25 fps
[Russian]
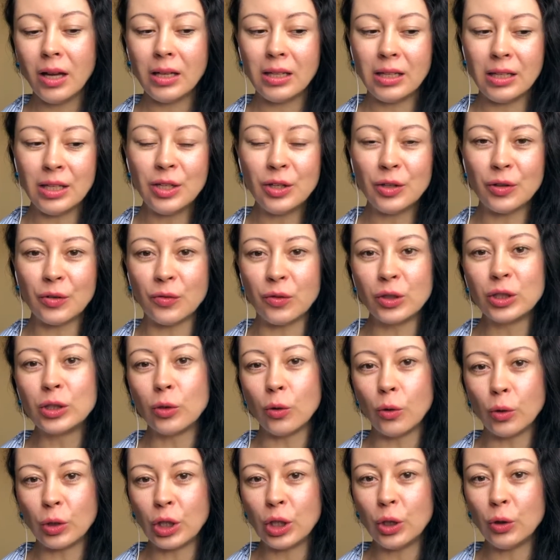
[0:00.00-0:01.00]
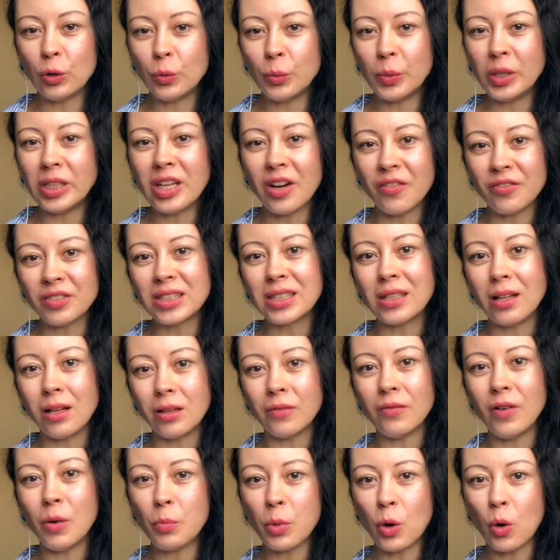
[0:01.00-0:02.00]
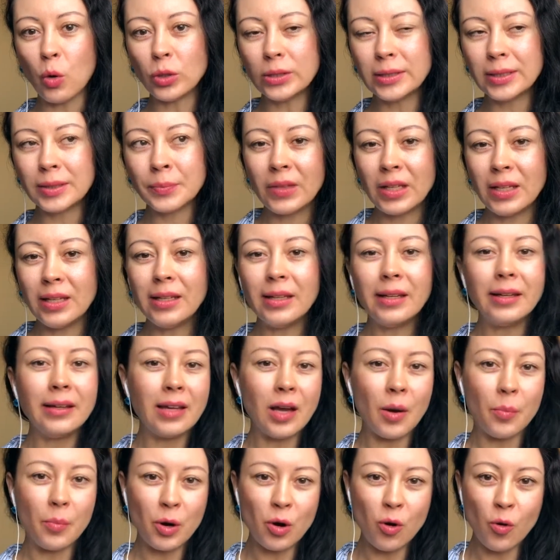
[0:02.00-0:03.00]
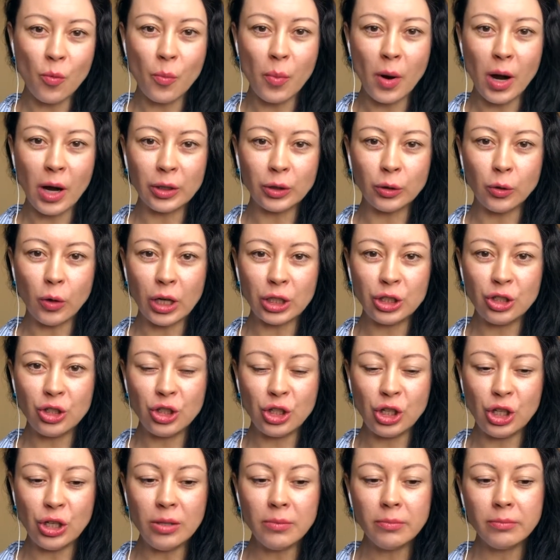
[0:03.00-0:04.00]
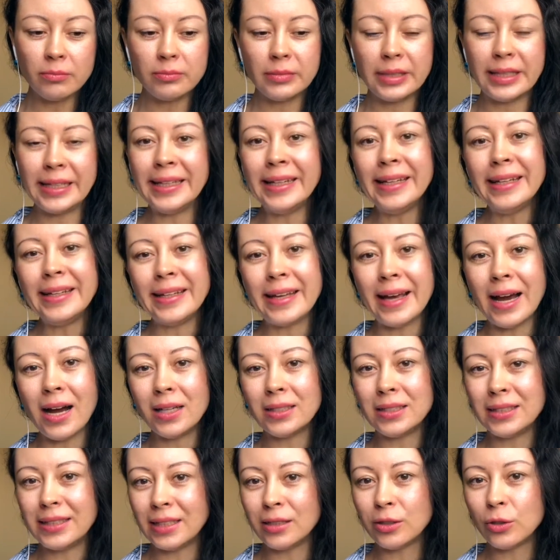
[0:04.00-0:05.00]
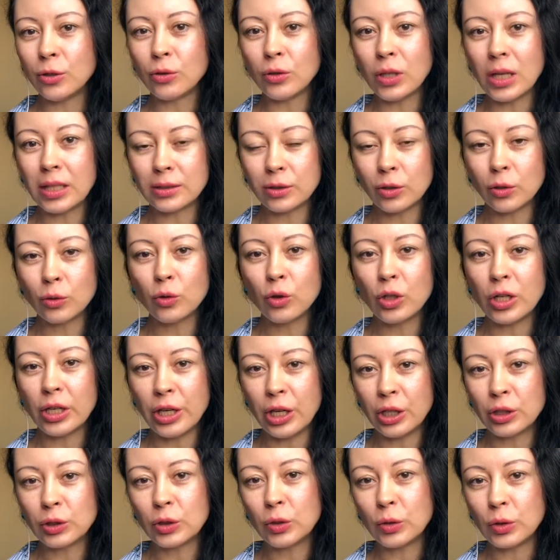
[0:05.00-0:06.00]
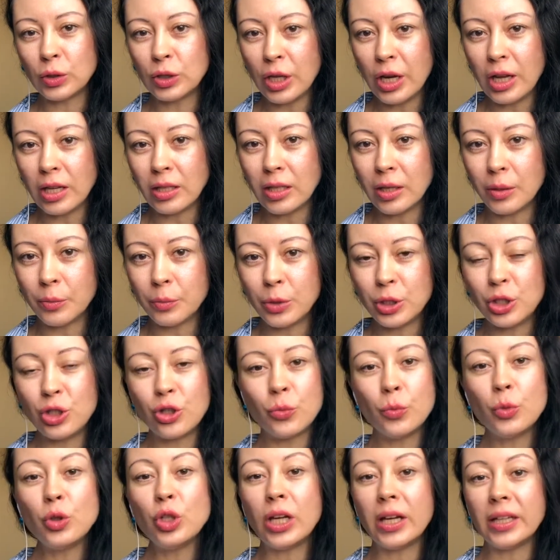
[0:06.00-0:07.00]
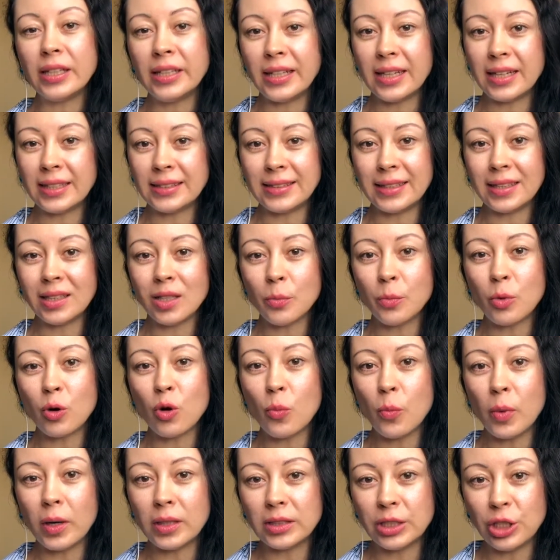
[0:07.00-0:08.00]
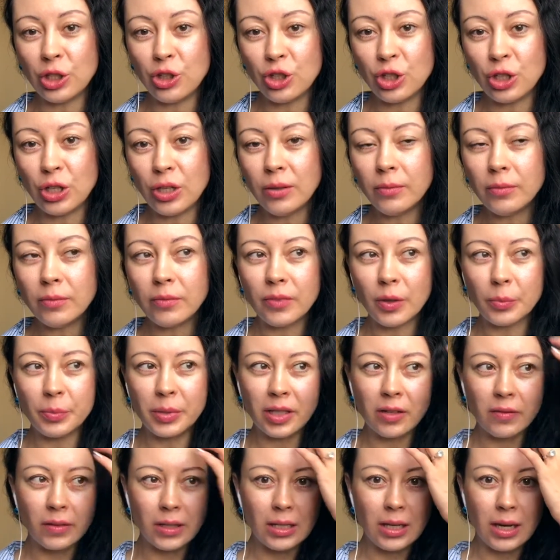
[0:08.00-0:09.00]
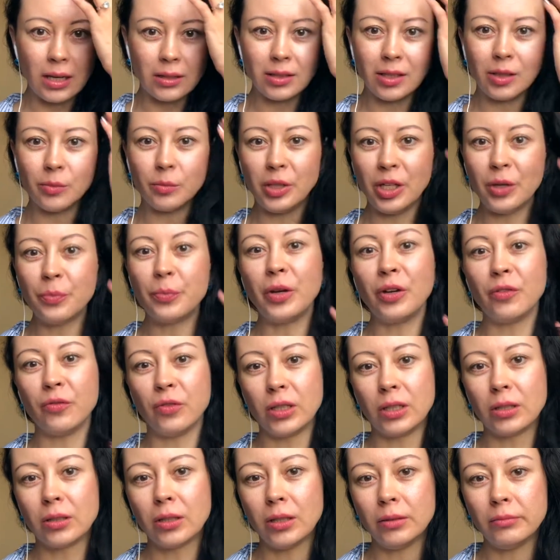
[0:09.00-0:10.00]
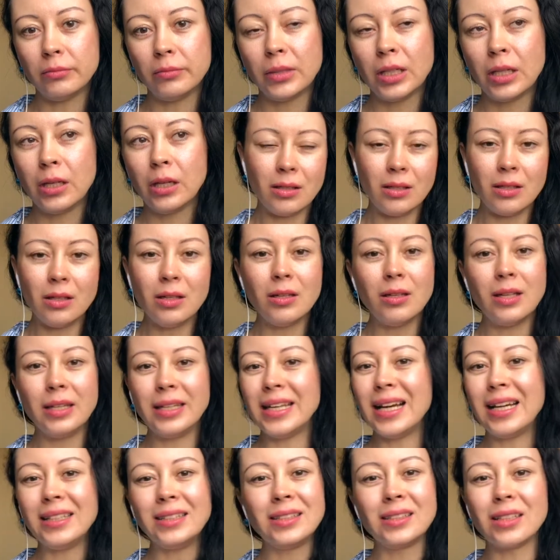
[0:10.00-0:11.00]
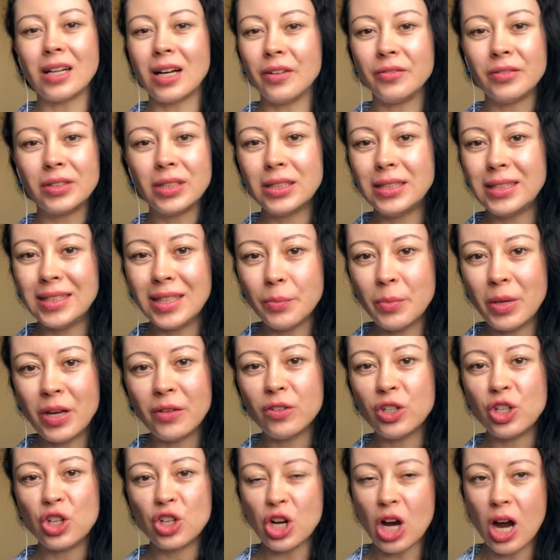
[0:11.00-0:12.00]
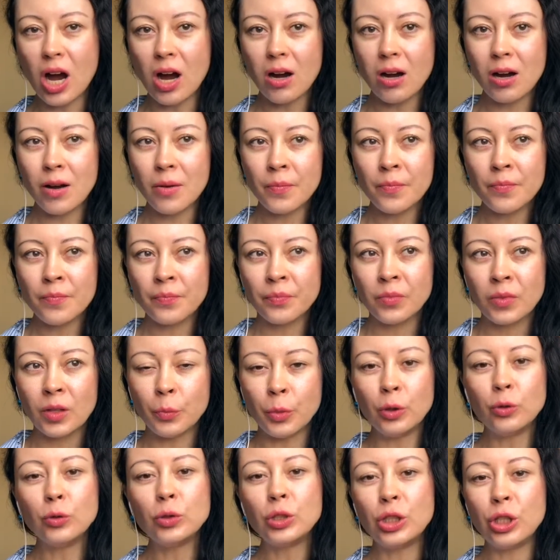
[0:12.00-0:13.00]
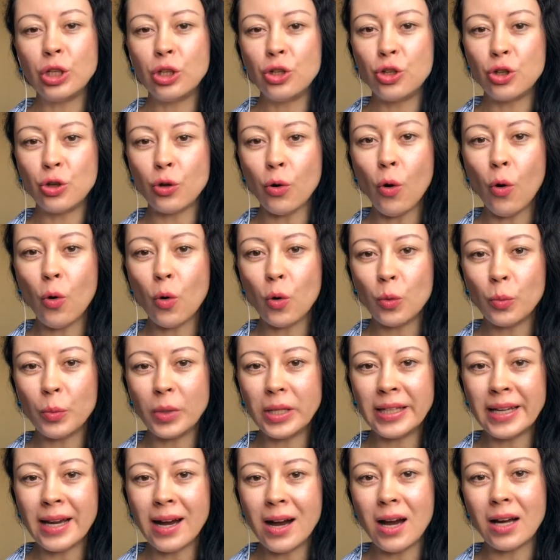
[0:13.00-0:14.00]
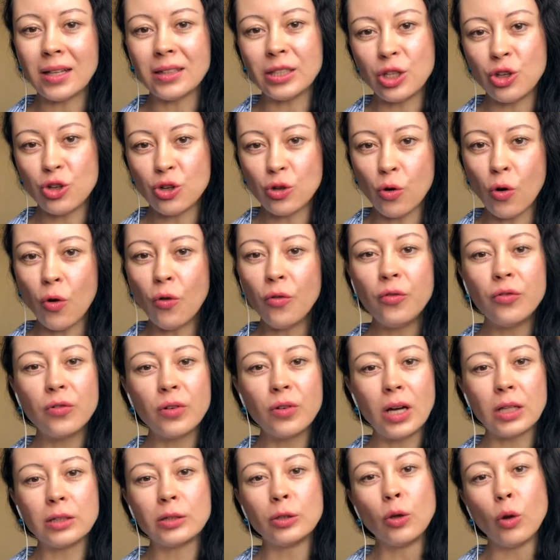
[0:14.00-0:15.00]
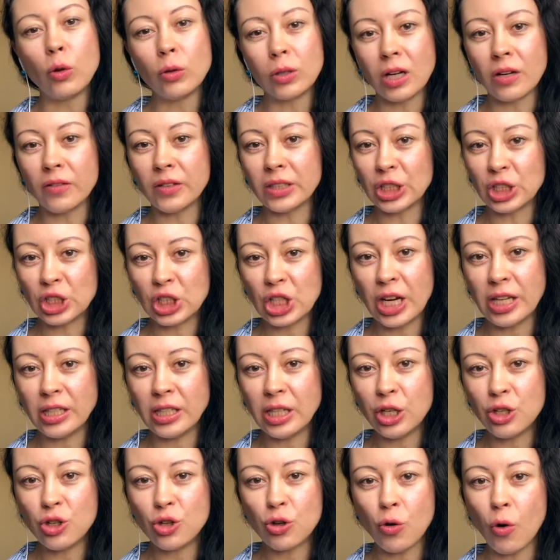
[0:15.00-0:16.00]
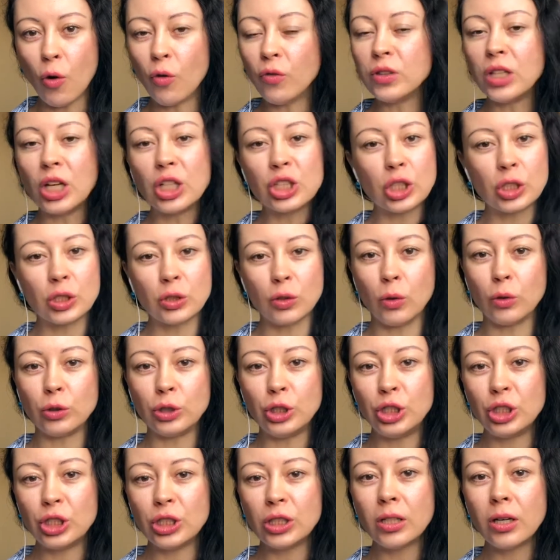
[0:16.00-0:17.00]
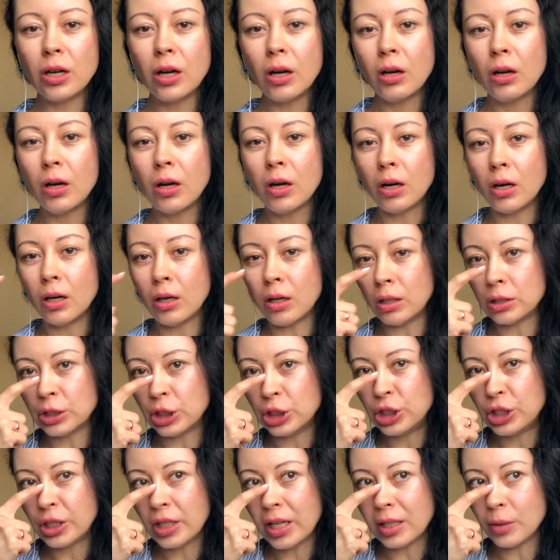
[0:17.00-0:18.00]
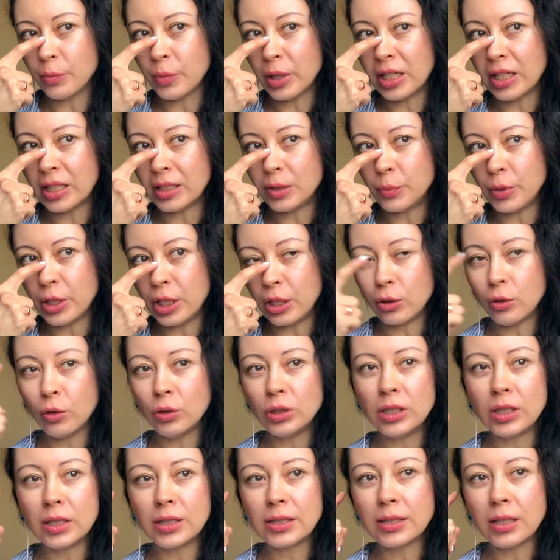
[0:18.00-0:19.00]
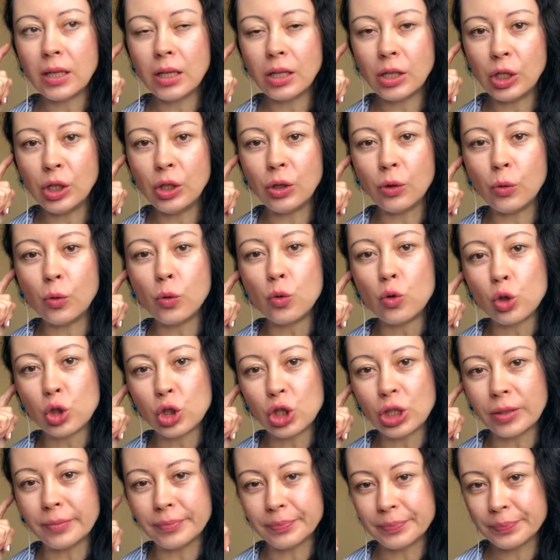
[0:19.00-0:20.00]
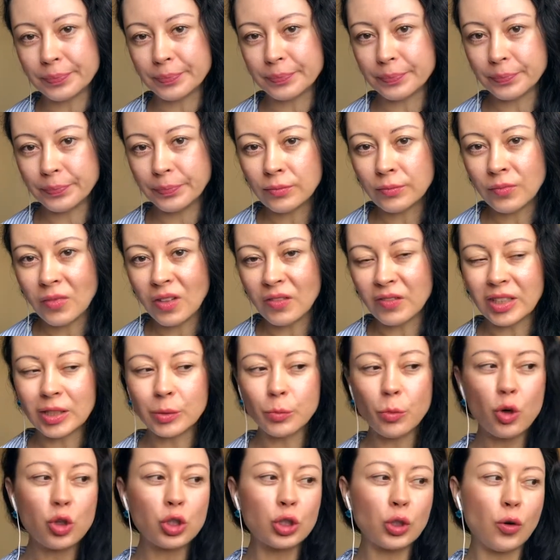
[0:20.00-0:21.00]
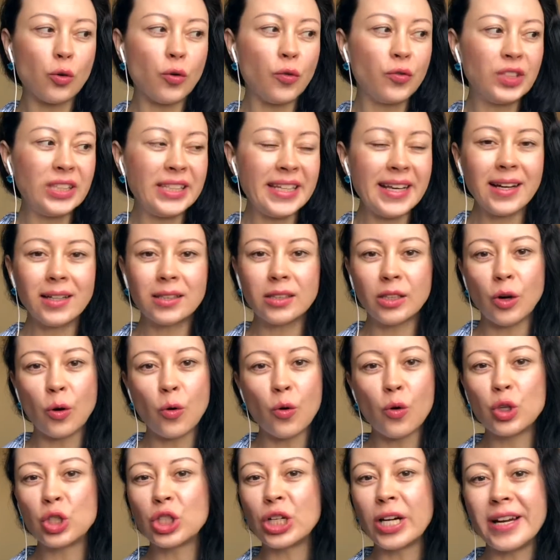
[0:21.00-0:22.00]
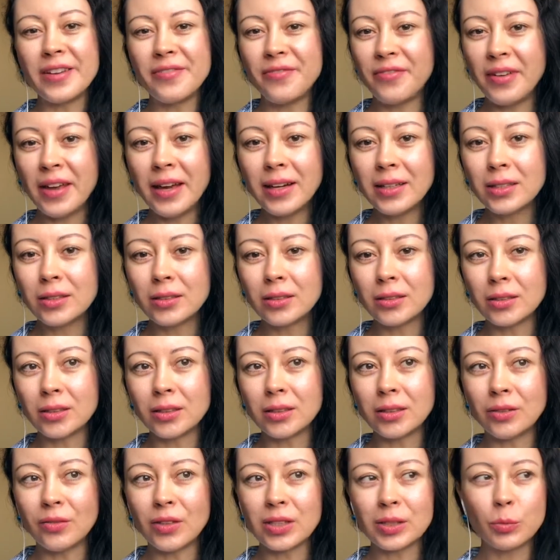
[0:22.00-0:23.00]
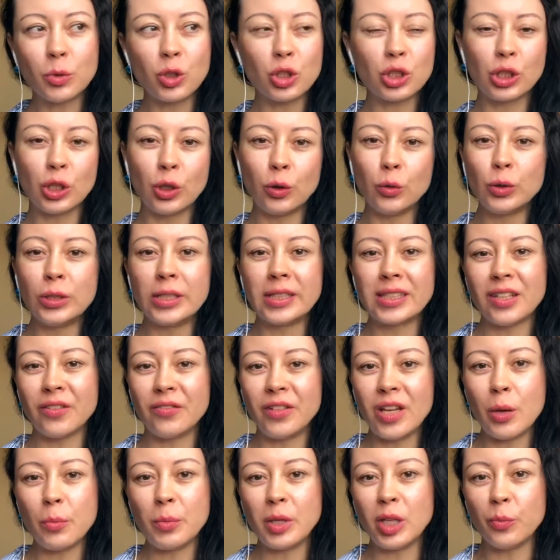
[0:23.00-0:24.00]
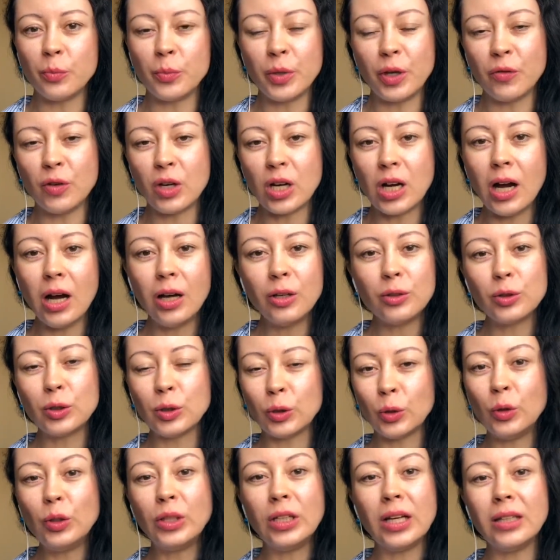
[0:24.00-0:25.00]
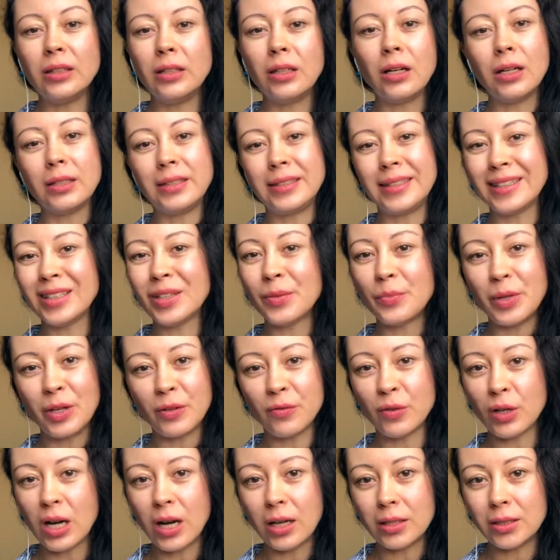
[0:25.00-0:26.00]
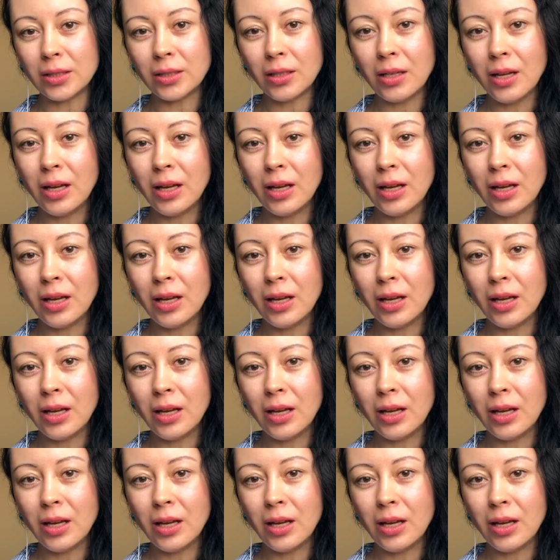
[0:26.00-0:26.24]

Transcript: И в итоге у меня встал вопрос, или я покупаю очки, или я делаю лазерную коррекцию зрения. Почему я не хотела покупать очки? Во-первых, я к ним не привыкла, и я не нравилась себе в очках. Плюс еще у меня от очков, от долгого ношения очков, даже солнечных, а, начинает болеть переносица и уши. Возможно, у всех такой же эффект, а, возможно, люди со временем привыкают, но я не хотела привыкать